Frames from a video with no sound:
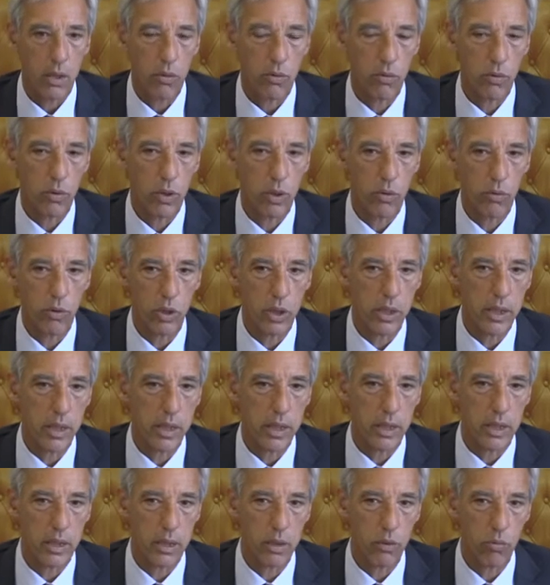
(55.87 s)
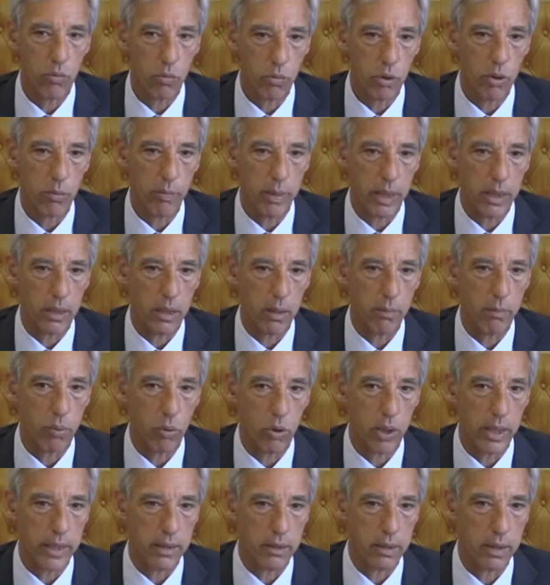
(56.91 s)
Eu, eu diria que um elemento
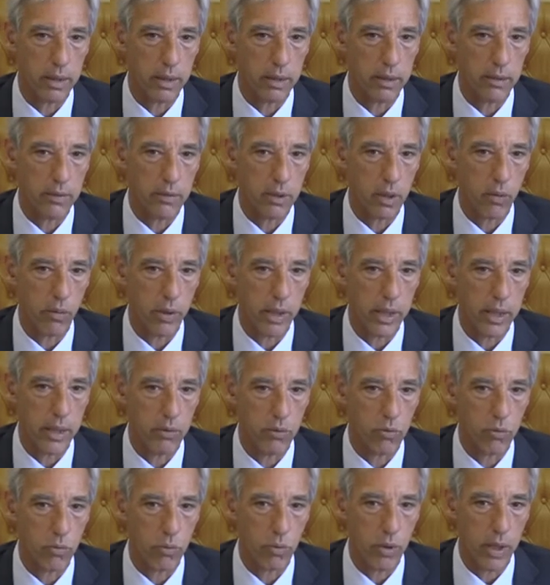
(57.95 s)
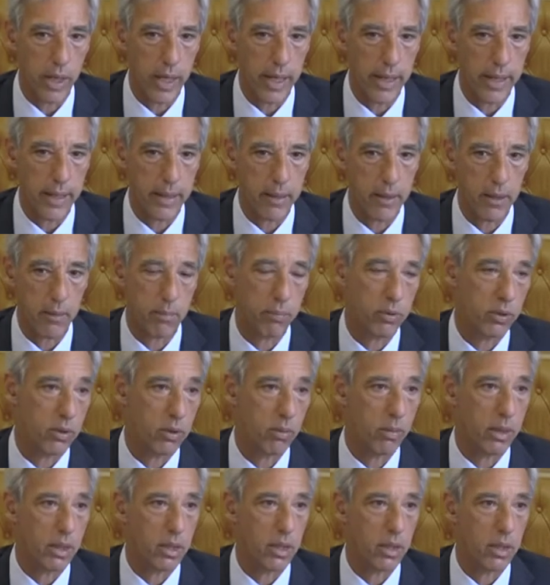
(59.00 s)
importante em relação a isso é
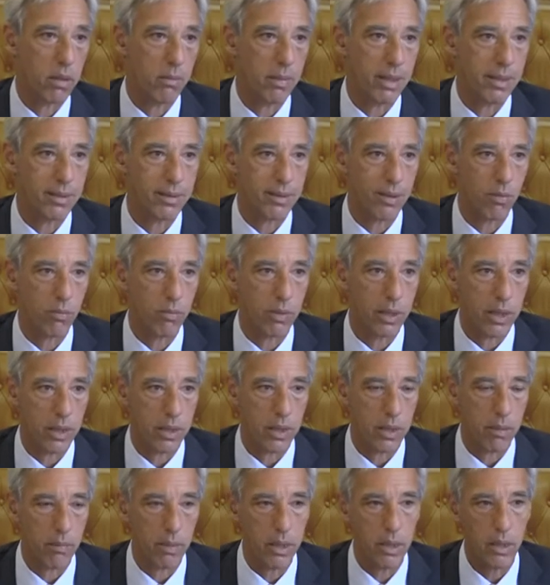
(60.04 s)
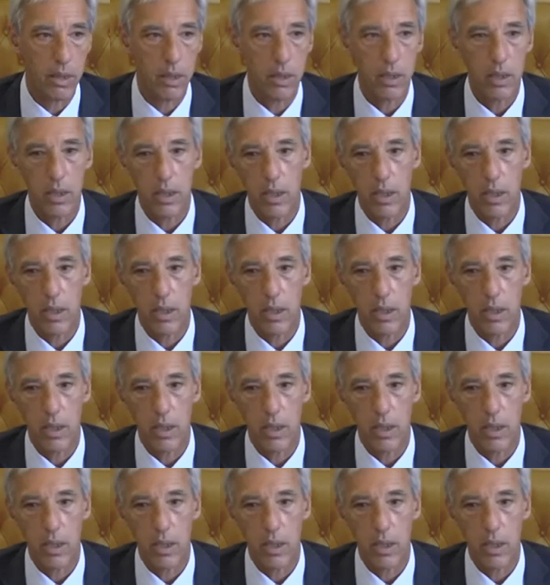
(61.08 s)
precisamente a dimensão marítima,